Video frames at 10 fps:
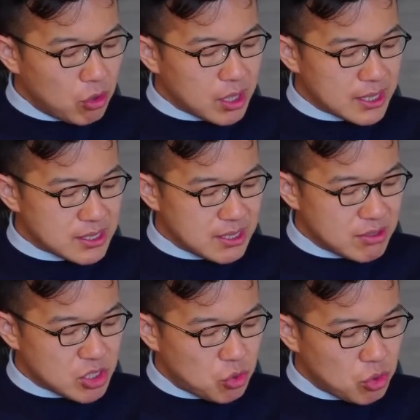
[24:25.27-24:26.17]
国家すな
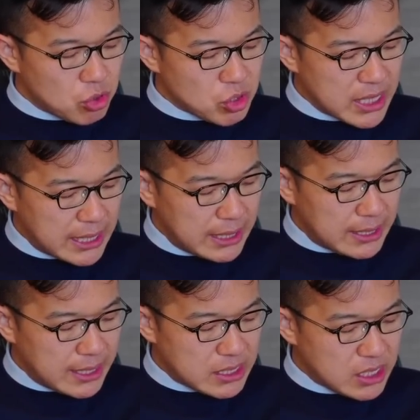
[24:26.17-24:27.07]
わち公共社会に
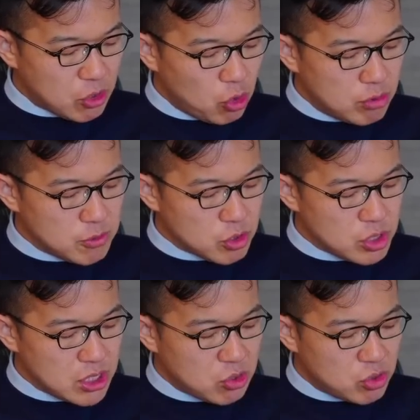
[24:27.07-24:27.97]
対して公務の
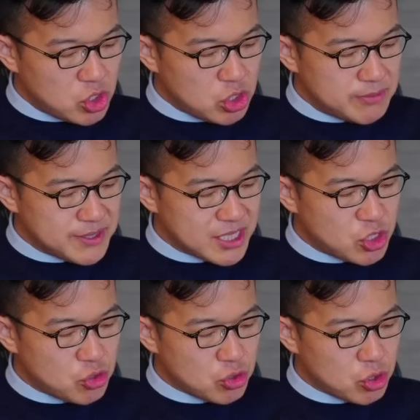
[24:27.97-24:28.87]
遂行に十分な
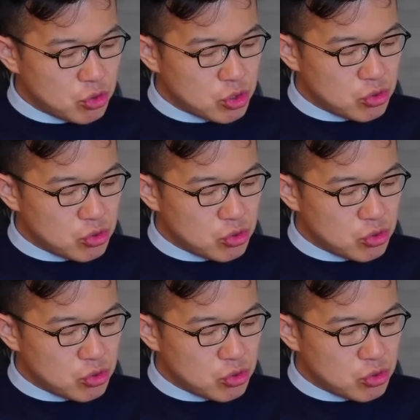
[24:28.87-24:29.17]
収入